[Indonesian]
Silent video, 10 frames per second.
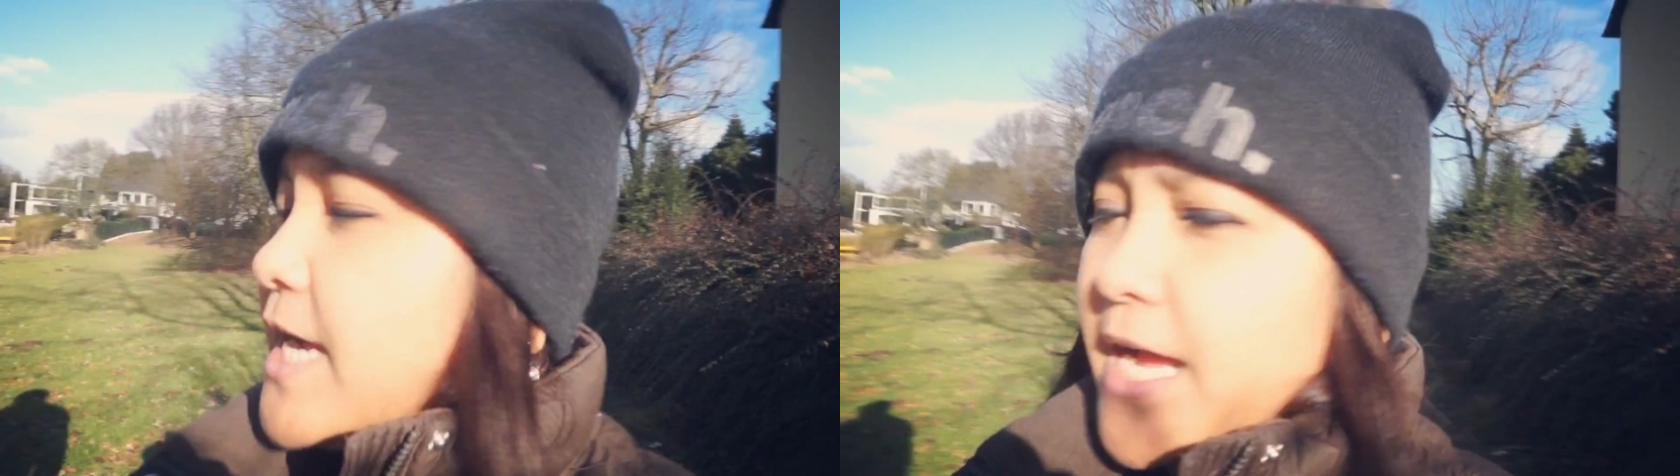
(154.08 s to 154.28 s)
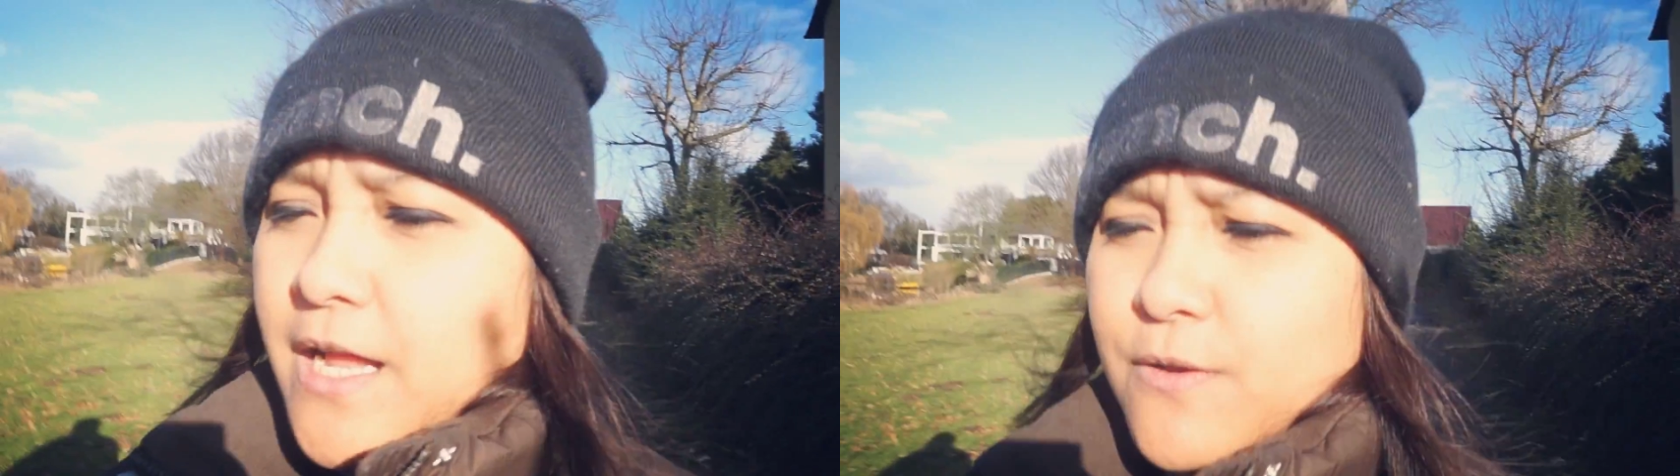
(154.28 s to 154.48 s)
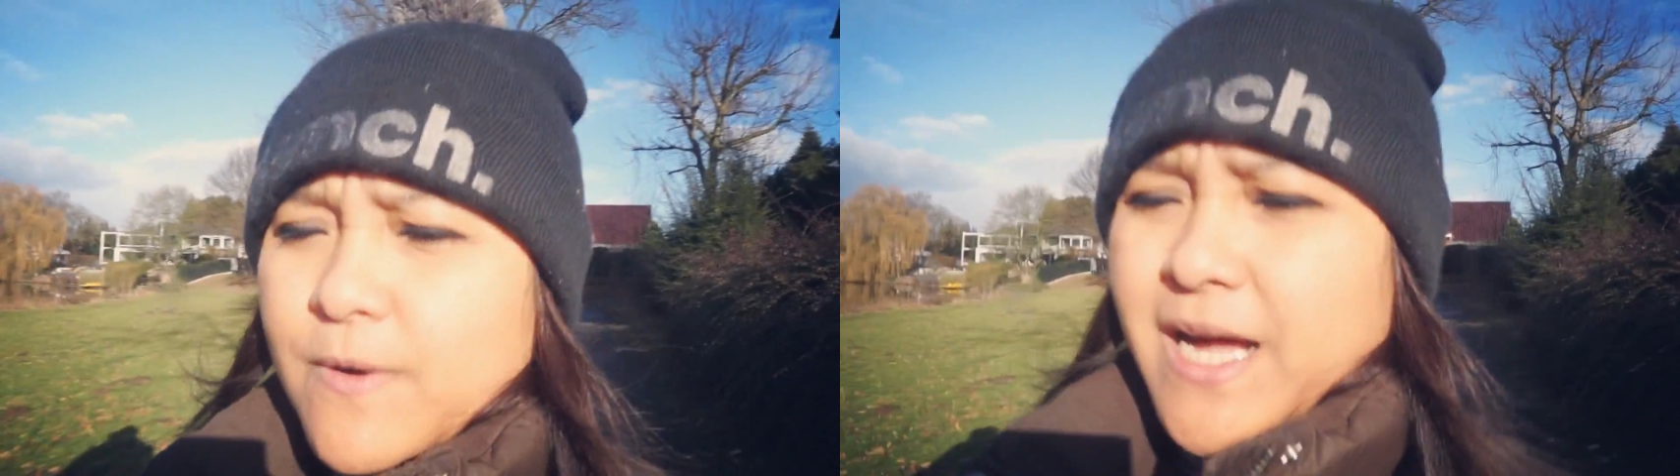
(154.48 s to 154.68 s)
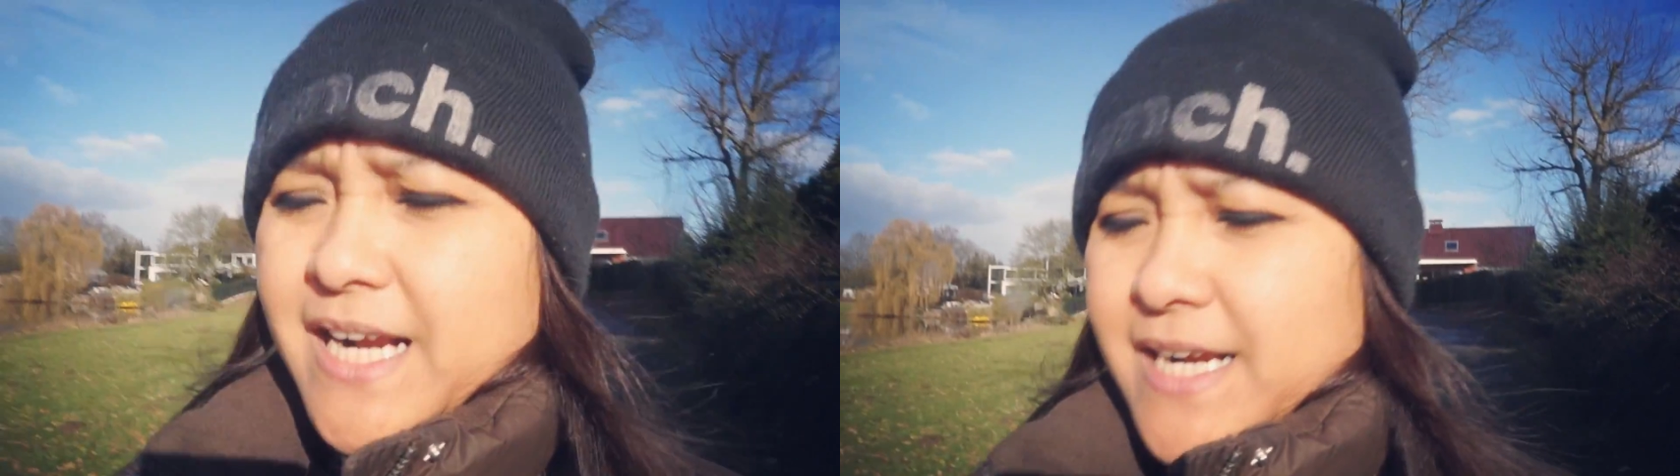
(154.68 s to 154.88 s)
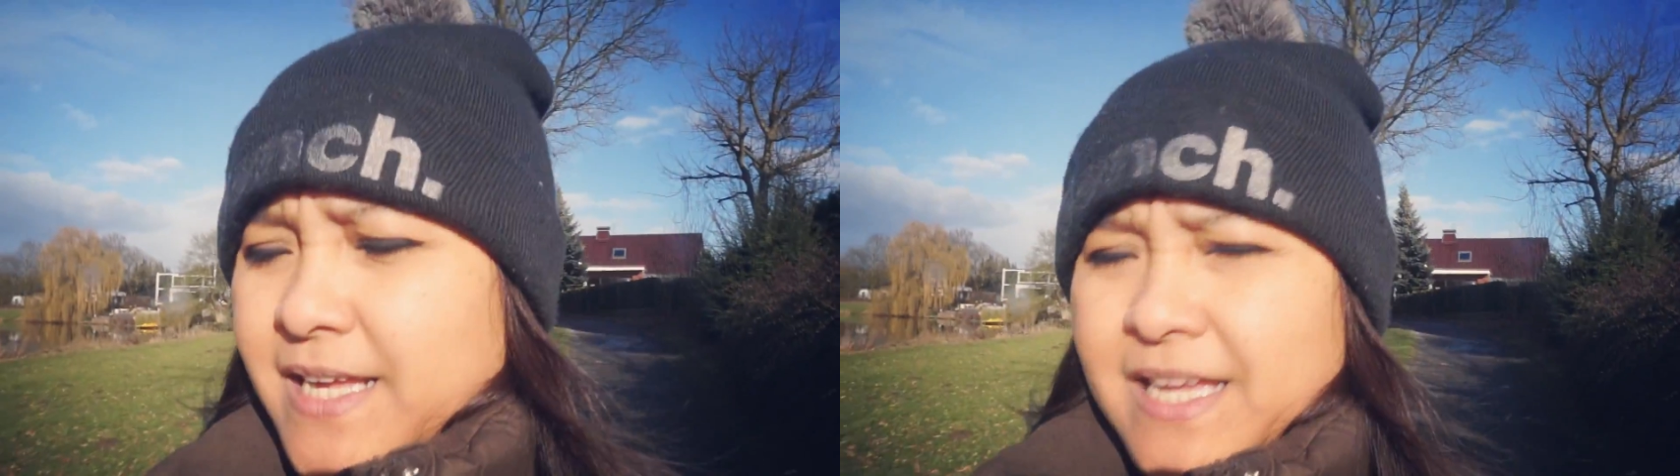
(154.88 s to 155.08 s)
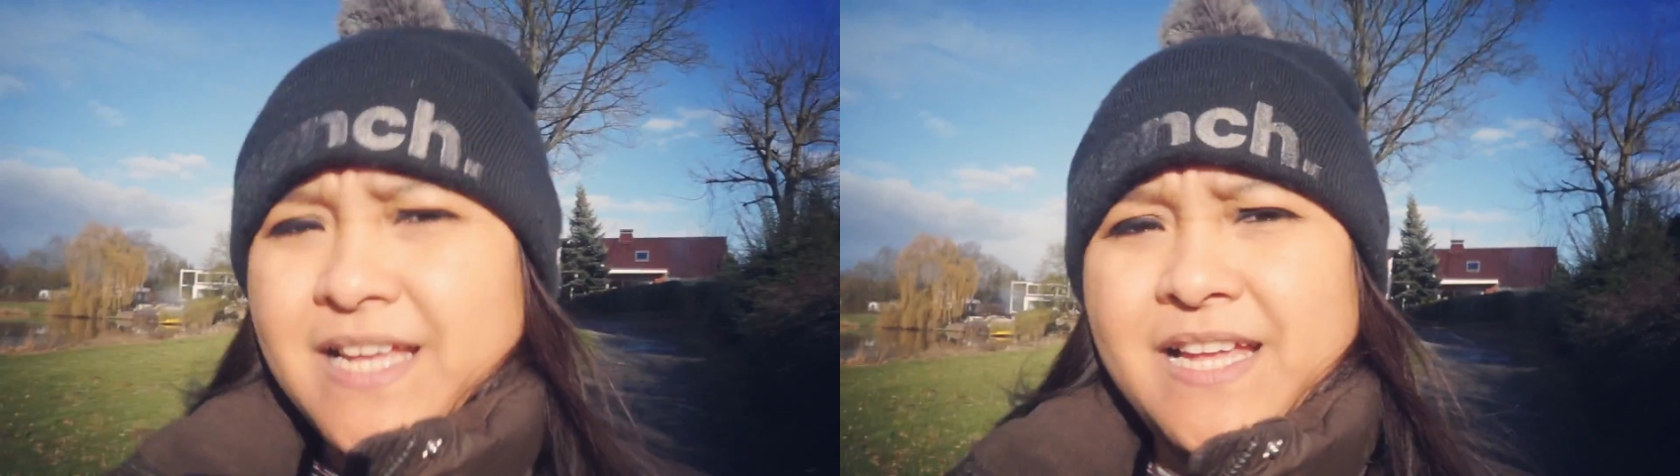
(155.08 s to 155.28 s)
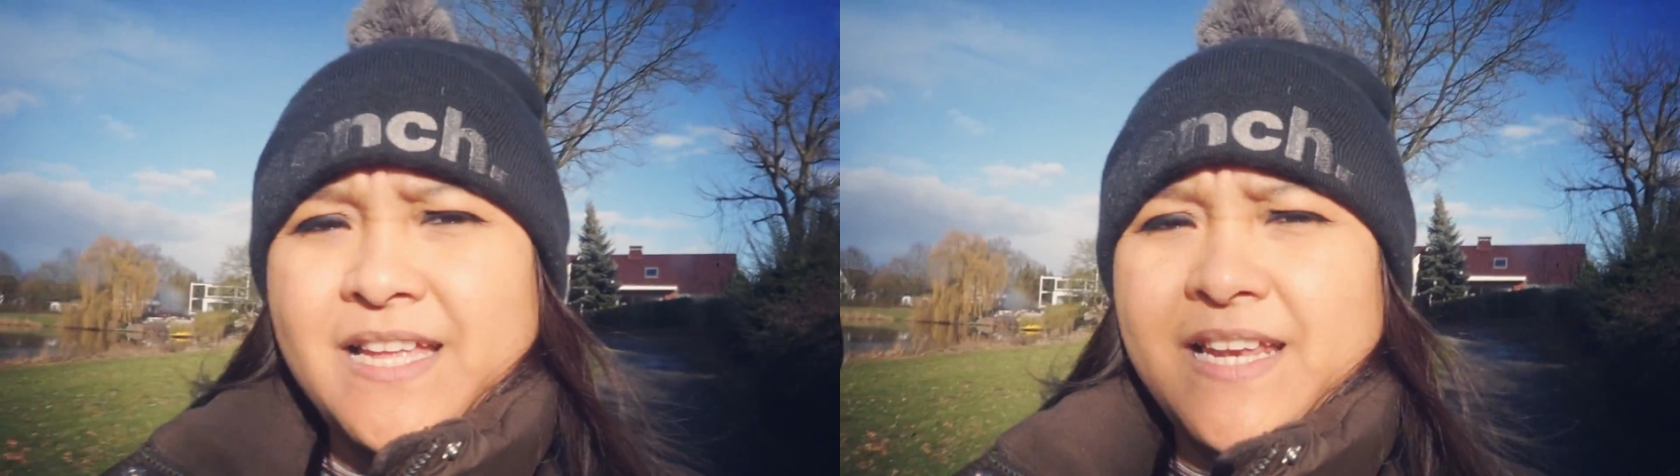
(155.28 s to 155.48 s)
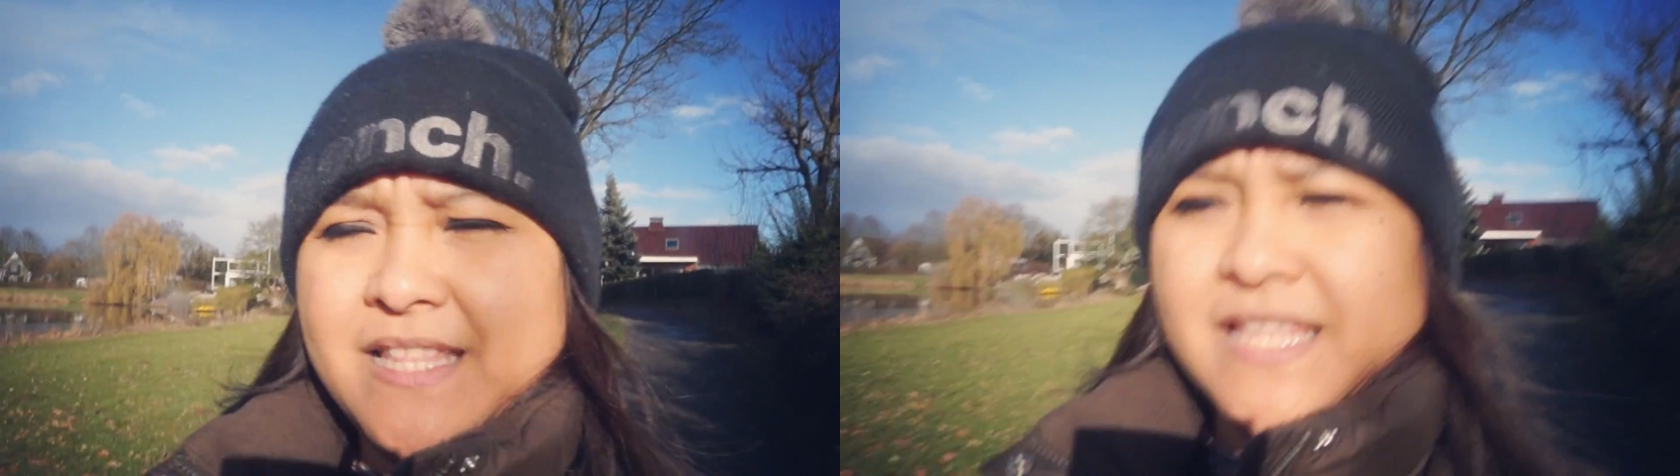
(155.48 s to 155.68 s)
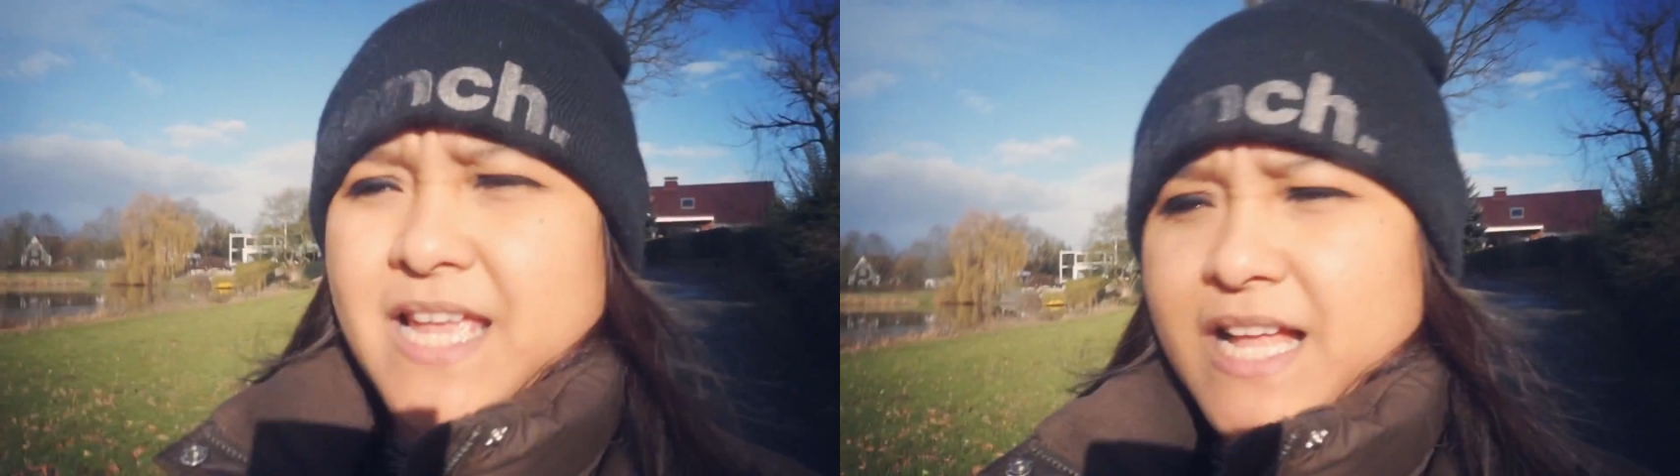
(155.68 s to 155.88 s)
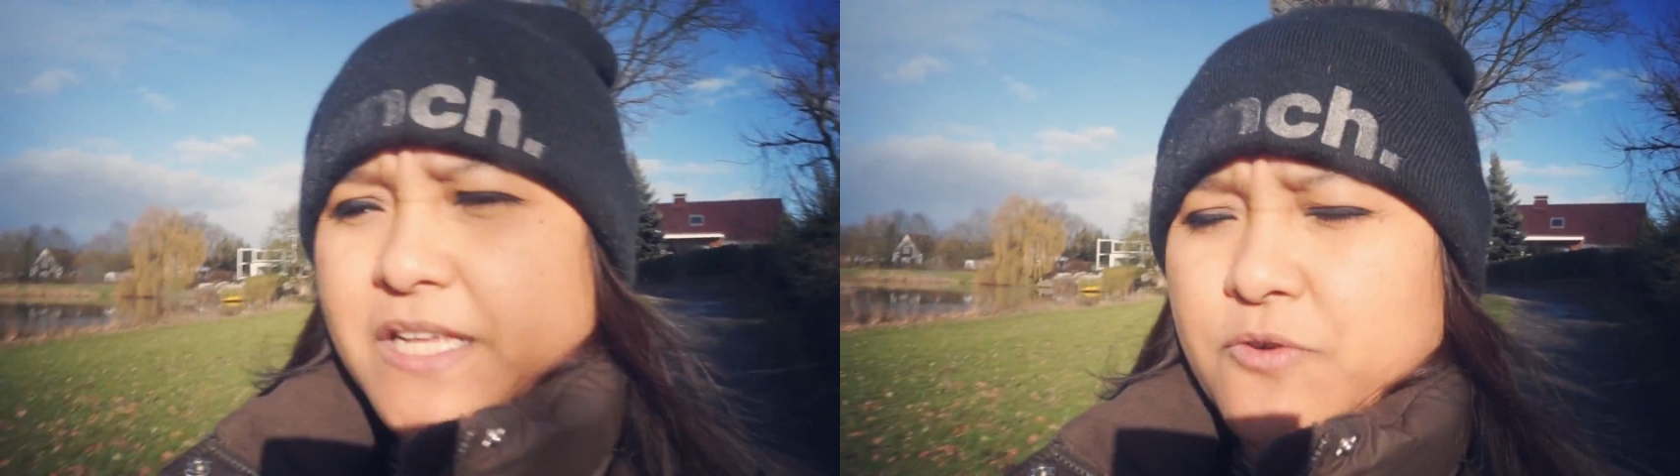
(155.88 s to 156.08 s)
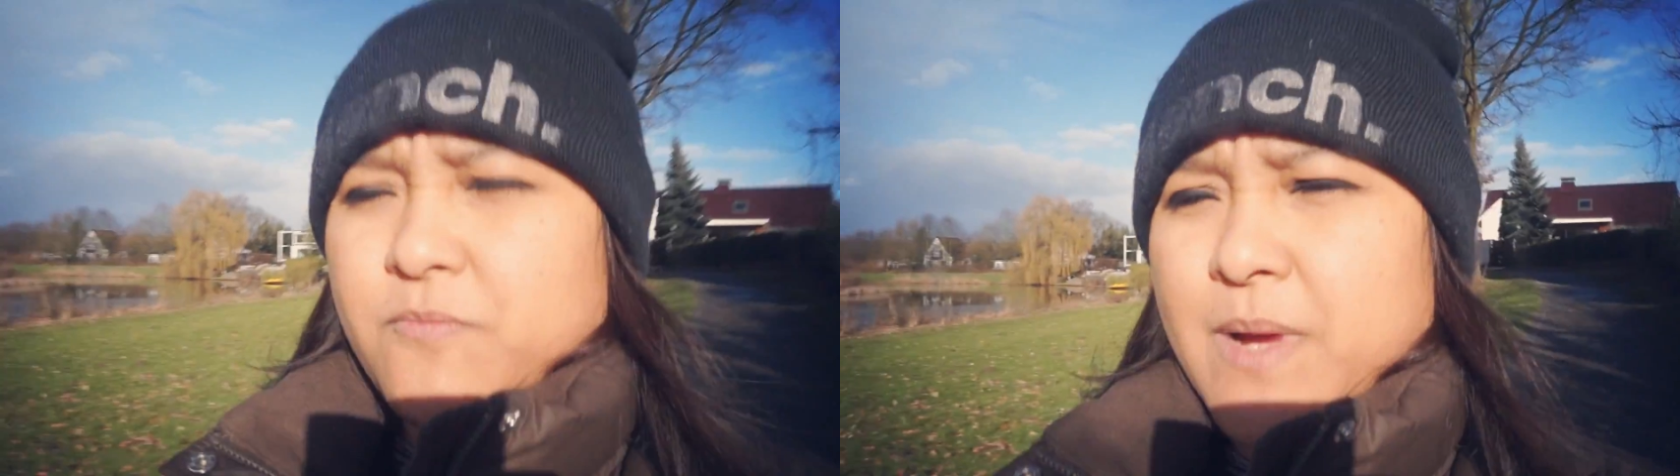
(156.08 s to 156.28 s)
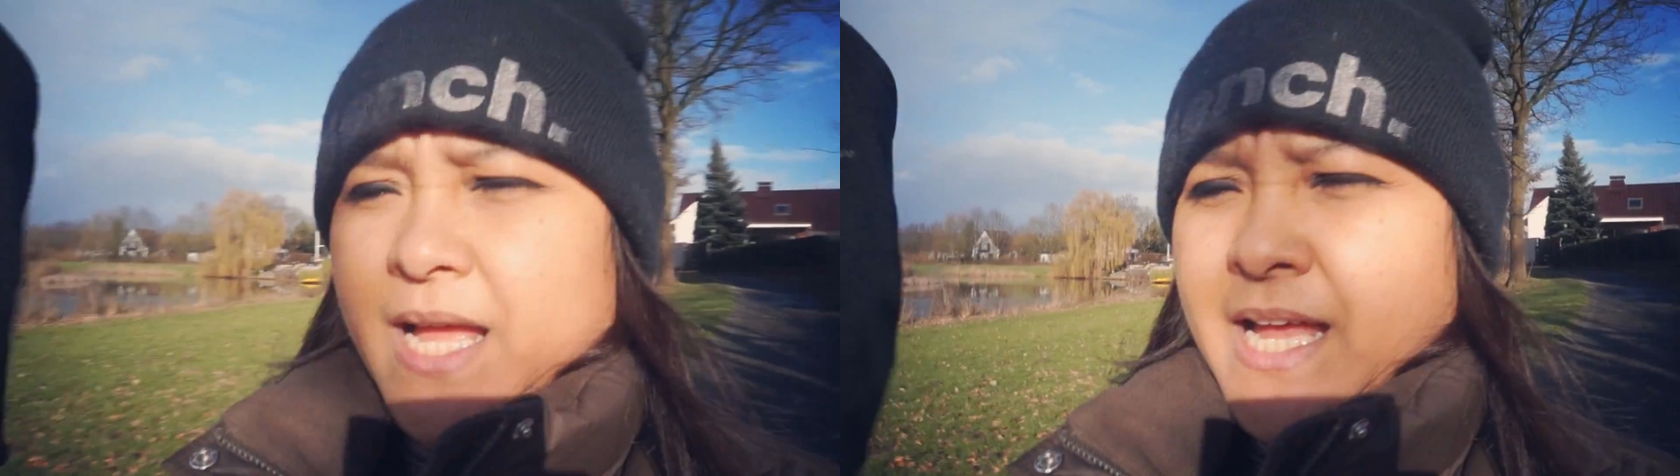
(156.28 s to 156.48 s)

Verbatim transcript: nggak keluar dan tinggal di rumah